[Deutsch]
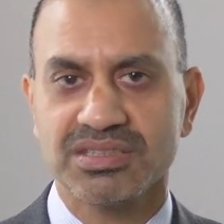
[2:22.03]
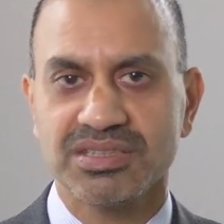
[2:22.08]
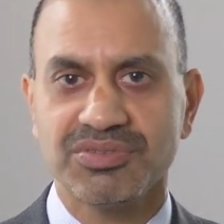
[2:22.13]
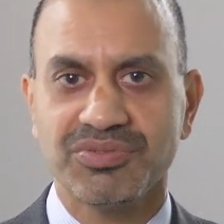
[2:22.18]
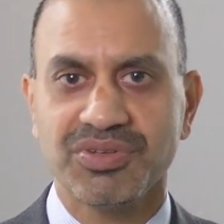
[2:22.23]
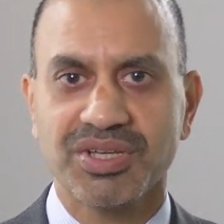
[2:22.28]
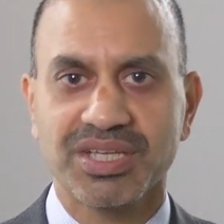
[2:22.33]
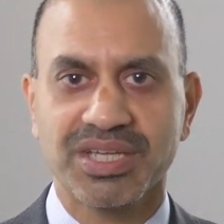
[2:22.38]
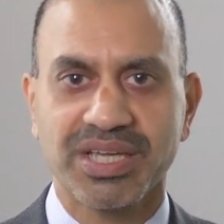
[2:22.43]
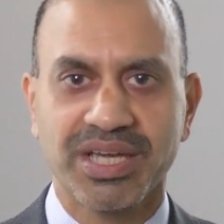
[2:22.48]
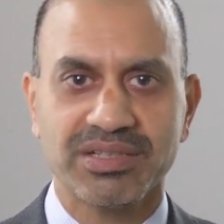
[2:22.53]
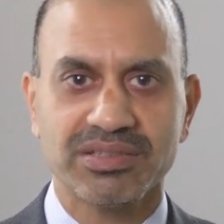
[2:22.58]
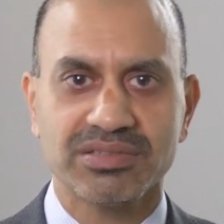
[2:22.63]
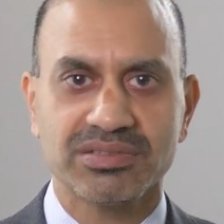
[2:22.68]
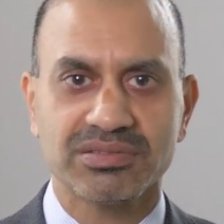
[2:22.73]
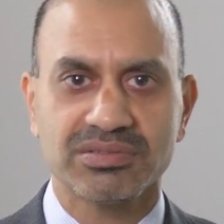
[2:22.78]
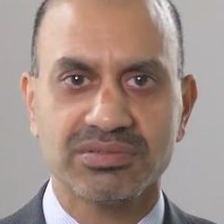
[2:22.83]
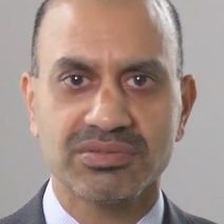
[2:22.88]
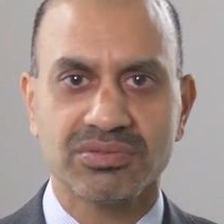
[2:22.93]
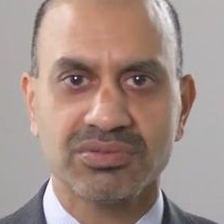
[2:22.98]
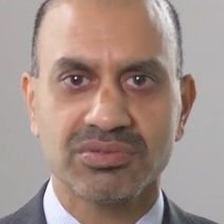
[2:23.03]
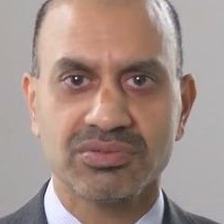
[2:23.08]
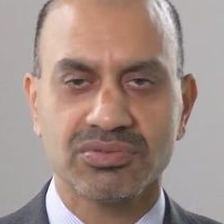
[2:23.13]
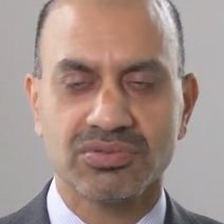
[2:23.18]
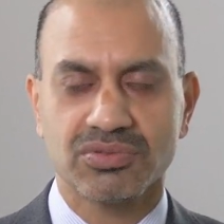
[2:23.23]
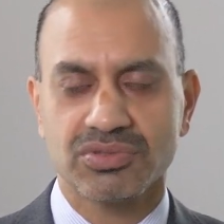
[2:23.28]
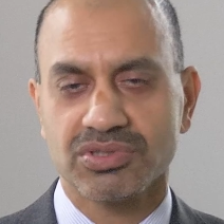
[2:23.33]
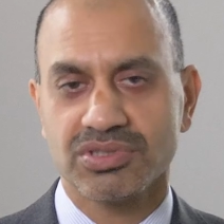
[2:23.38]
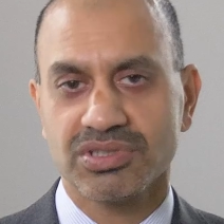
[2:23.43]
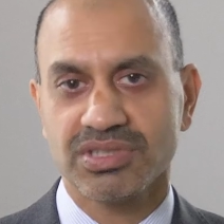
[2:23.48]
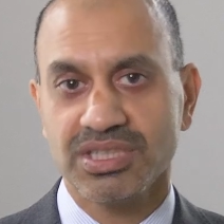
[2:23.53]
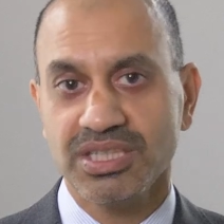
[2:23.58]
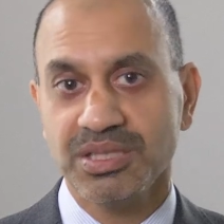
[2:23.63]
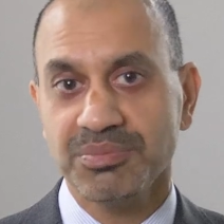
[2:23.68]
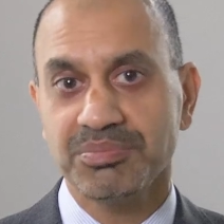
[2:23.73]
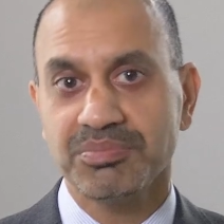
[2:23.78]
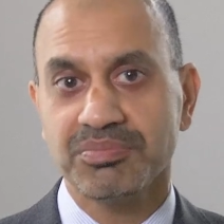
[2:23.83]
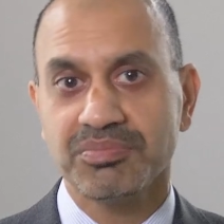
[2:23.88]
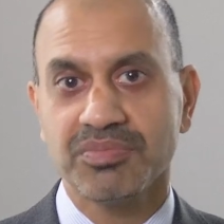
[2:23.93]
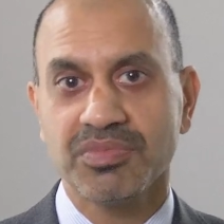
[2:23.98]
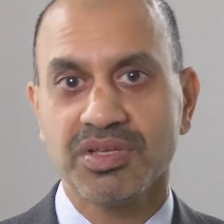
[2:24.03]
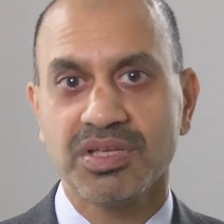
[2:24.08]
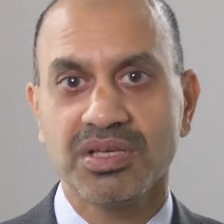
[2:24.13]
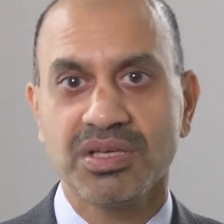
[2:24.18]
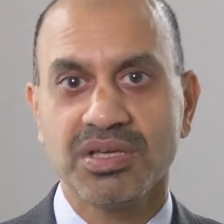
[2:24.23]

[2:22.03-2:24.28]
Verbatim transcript: die wir kennen und lieben,